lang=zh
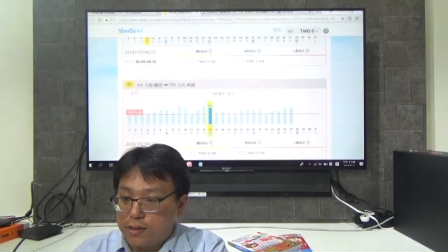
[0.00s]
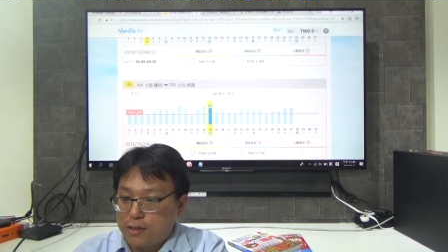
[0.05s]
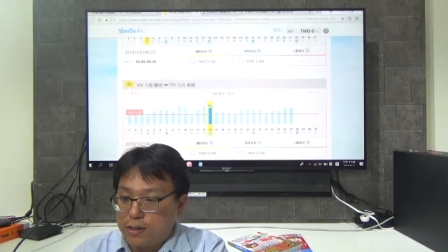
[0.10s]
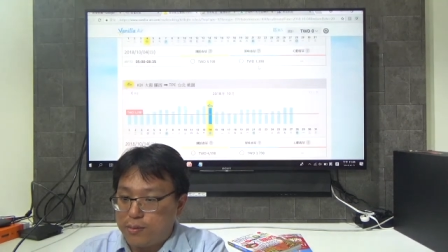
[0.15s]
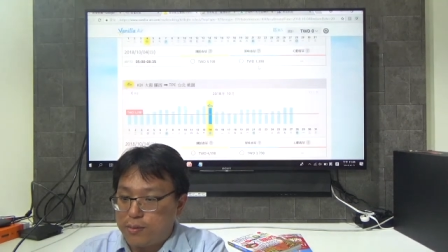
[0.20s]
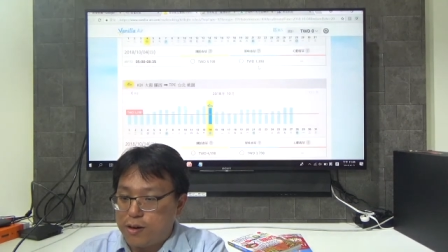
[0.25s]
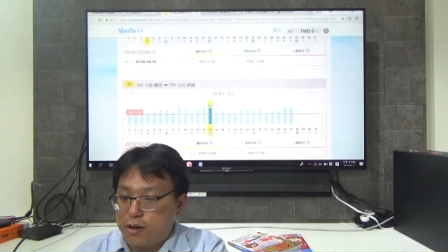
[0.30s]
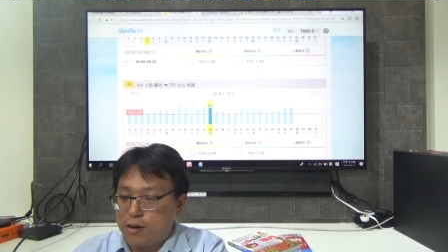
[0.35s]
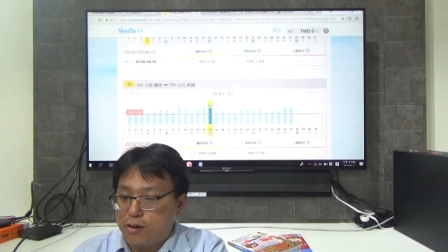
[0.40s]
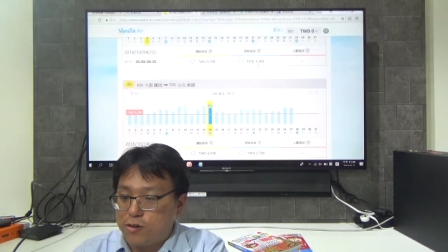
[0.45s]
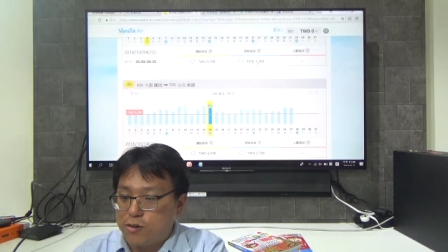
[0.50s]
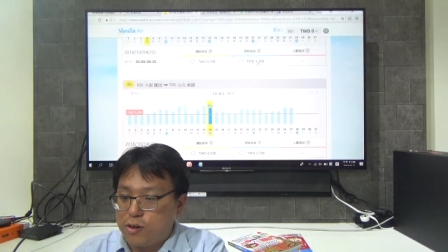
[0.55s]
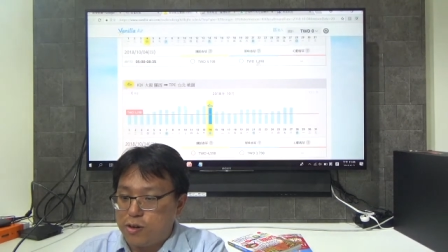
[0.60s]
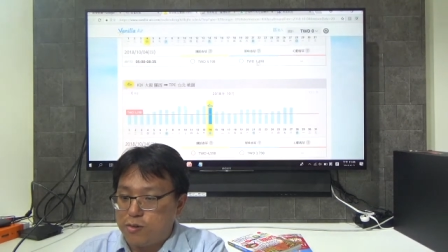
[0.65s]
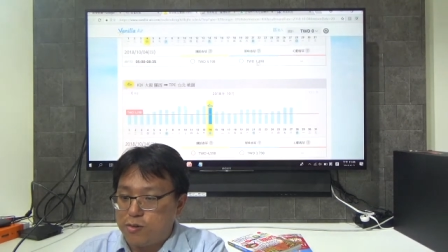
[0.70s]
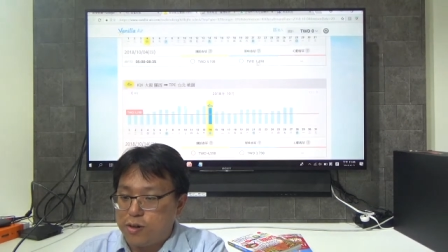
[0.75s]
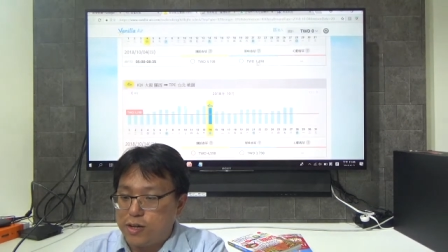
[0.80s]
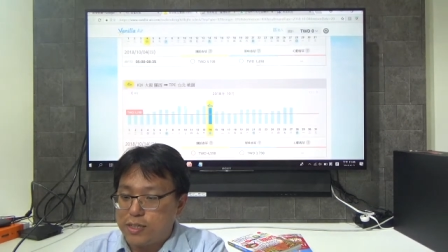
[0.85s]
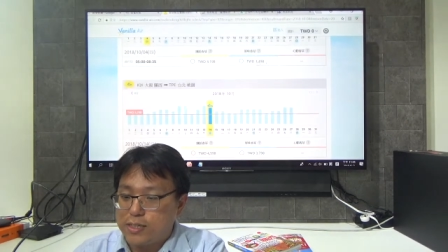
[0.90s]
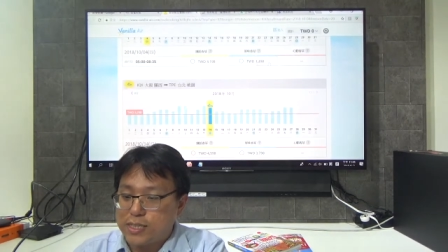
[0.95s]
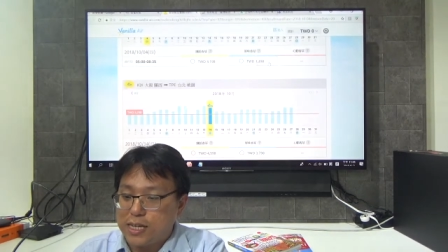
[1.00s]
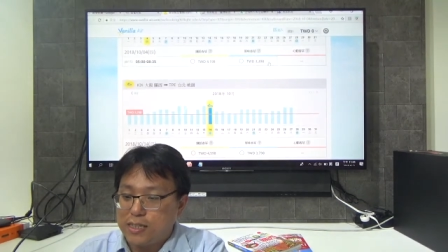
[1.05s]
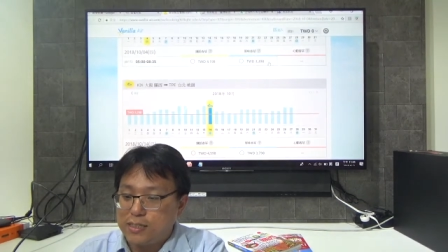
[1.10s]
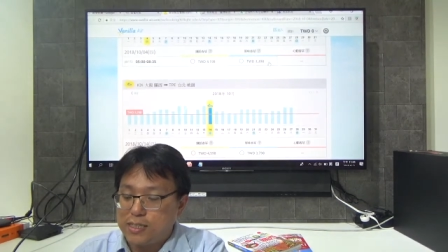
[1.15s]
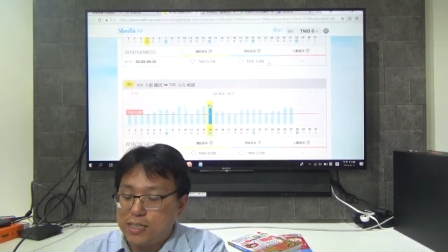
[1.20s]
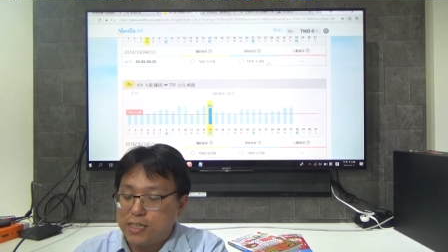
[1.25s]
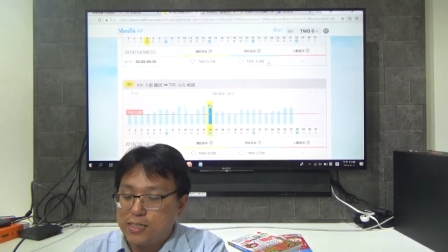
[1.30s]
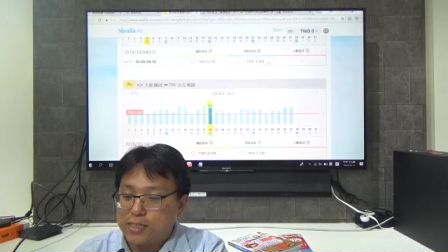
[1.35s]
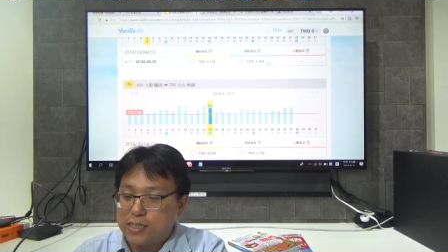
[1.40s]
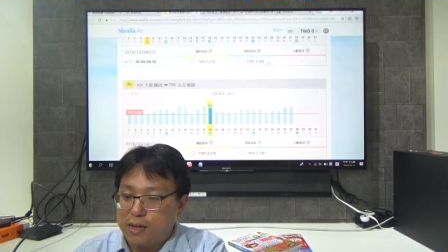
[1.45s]
有没有原位三
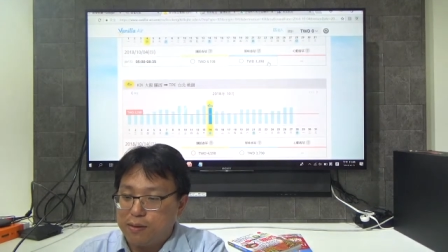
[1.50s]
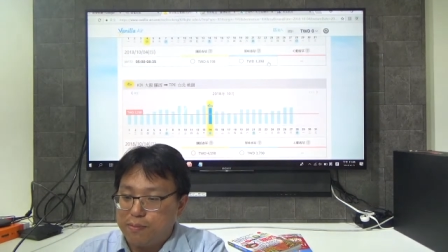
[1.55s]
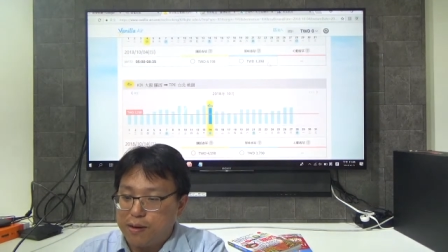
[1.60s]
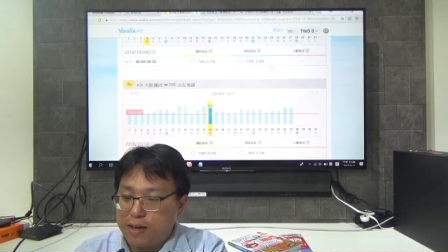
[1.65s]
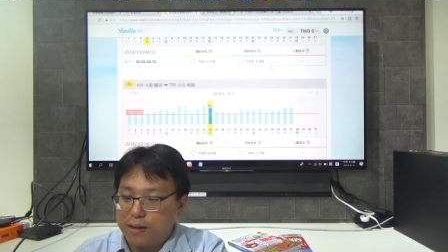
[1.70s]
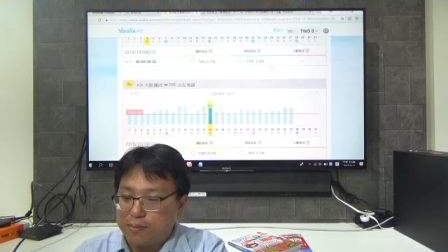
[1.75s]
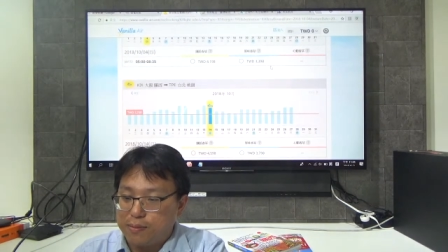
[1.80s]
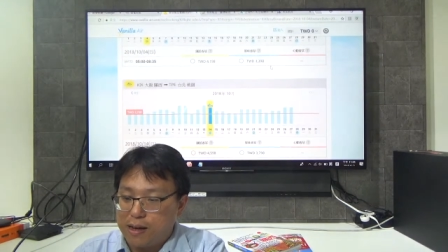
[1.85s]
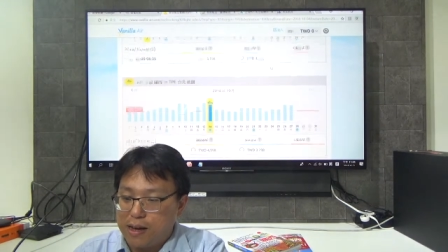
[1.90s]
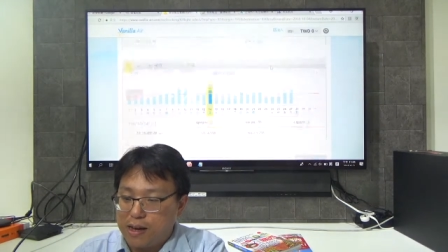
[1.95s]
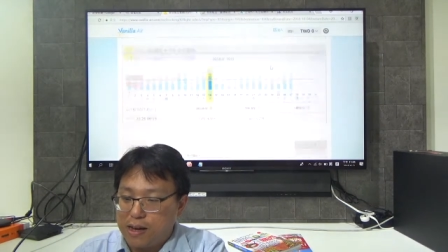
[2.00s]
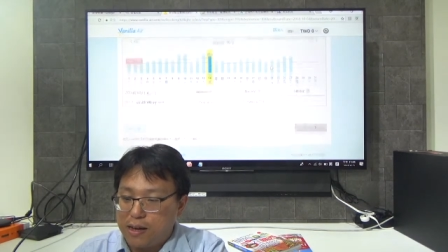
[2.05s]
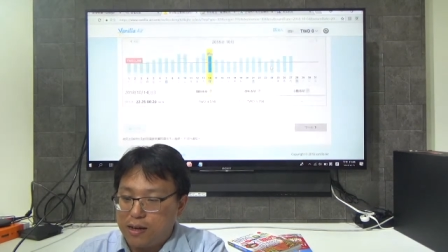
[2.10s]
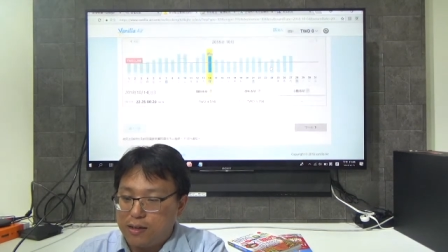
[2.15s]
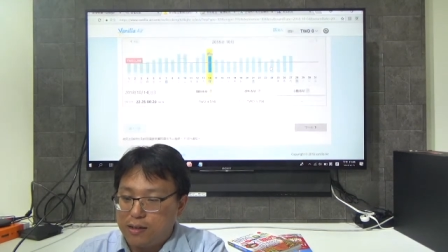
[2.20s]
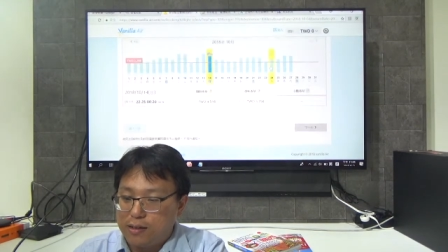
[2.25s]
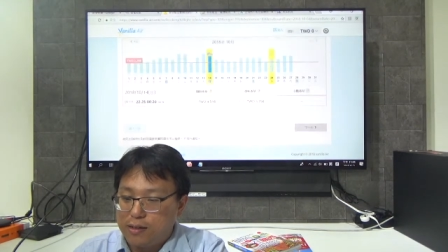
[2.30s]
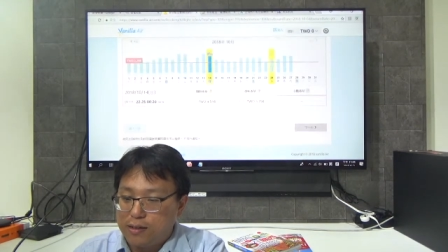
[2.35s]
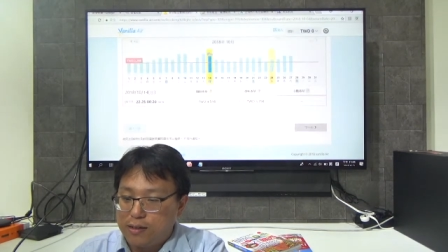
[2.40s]
千三百八？